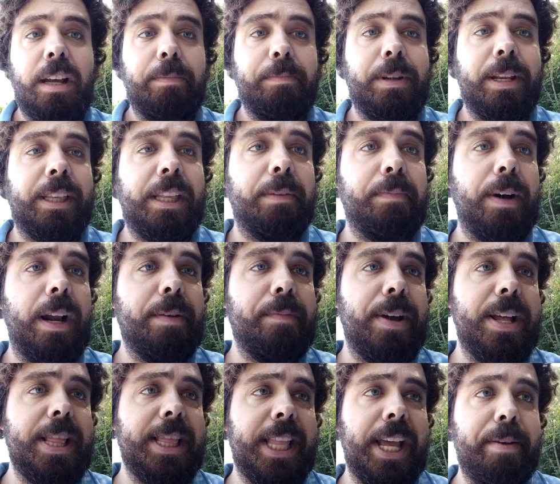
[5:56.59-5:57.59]

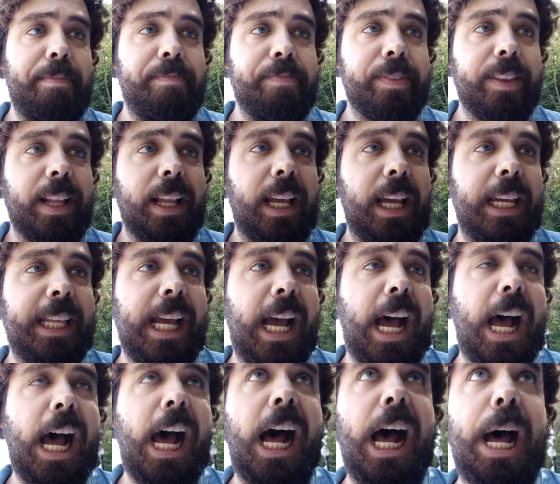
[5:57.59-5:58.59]
Principalmente
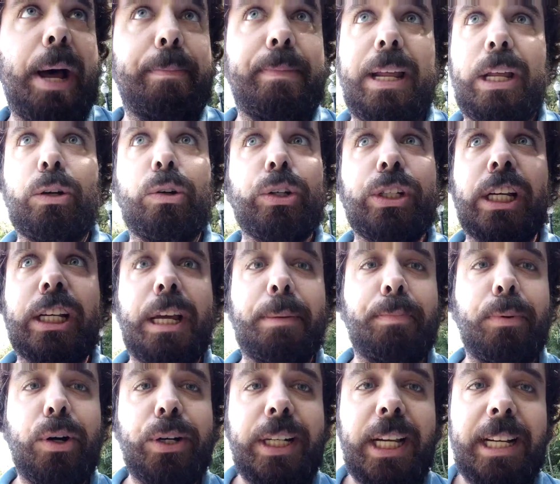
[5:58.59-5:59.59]
esa, la excusa que
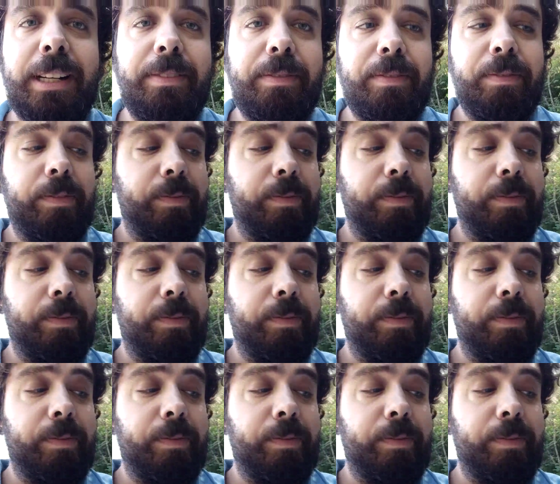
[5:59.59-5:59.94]
ponen